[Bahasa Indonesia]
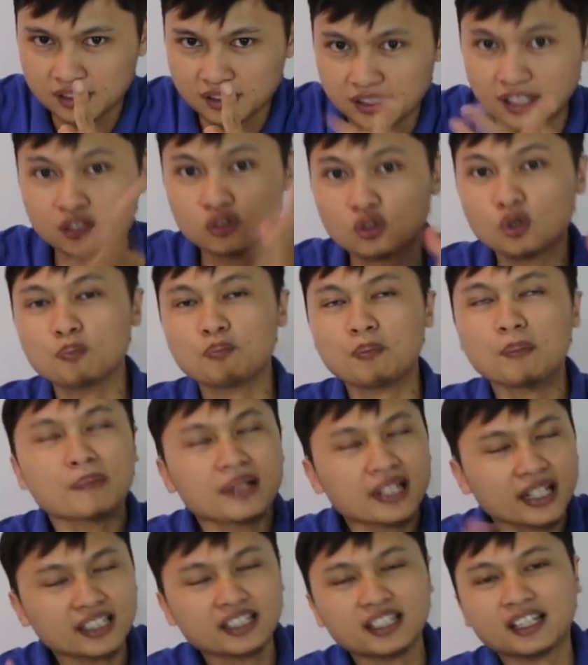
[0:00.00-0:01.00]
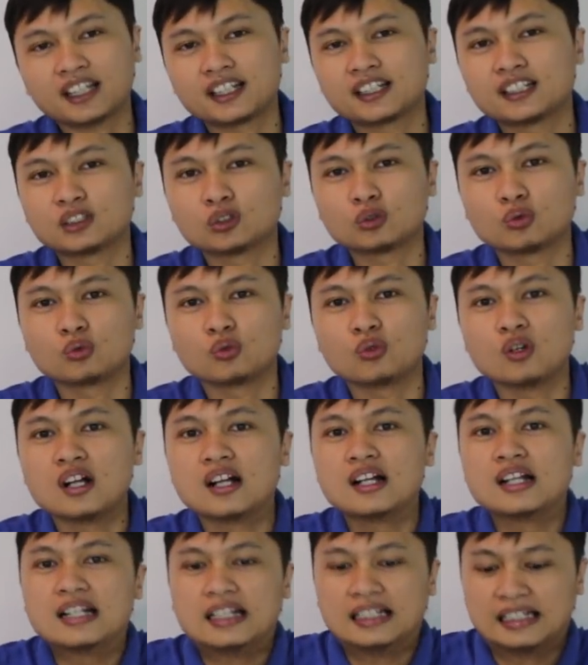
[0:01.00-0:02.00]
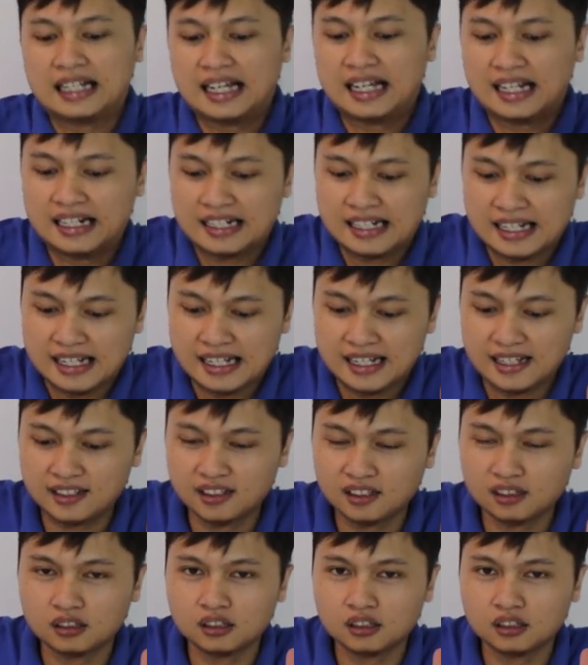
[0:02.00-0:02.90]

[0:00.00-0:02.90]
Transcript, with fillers: saya dulu memikirnya kayak gitu karena